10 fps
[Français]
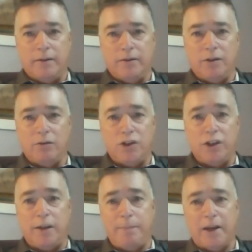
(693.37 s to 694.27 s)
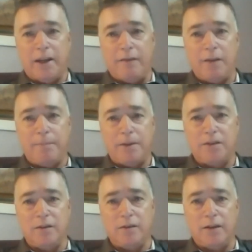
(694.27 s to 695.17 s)
Donc, j'étais pire qu'avant parce
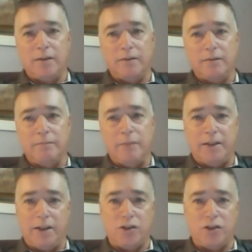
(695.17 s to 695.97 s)
que maintenant,